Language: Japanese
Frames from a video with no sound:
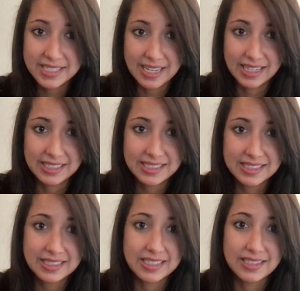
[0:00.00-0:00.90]

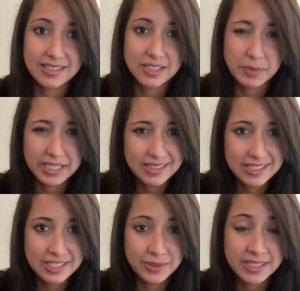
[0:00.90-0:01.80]
ティム・サイクスは
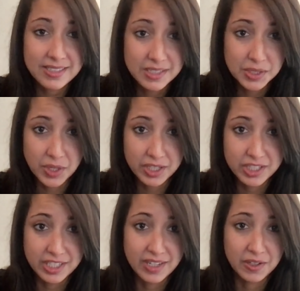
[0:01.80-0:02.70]
2016
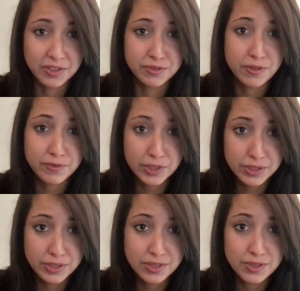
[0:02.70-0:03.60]
年にバリ島で
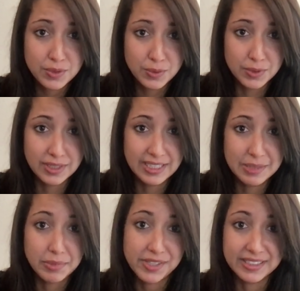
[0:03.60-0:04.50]
最初の学
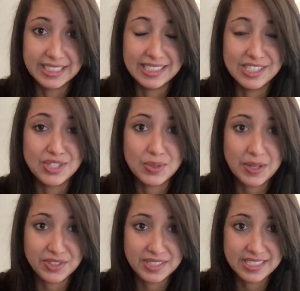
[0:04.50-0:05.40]
校を建設し
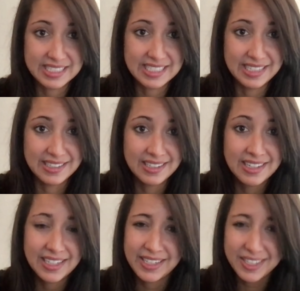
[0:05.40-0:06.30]
たことについて
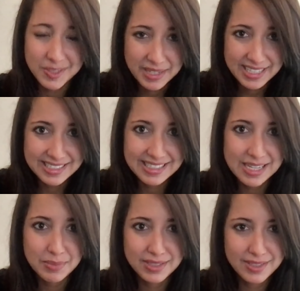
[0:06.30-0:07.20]
語っています。
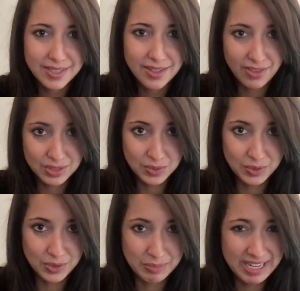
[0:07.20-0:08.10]

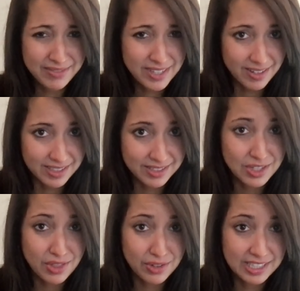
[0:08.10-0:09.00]
彼は
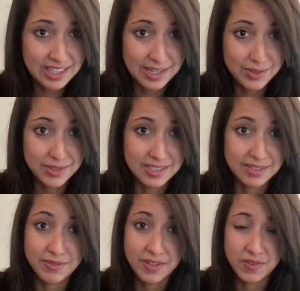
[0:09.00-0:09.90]
学校の建設
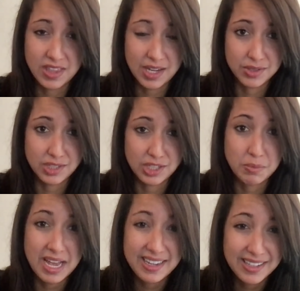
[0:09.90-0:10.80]
には通
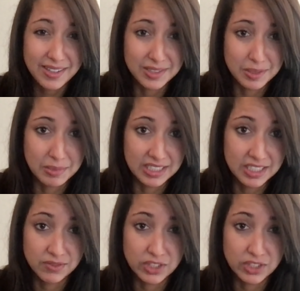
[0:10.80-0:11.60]
貨換算とコ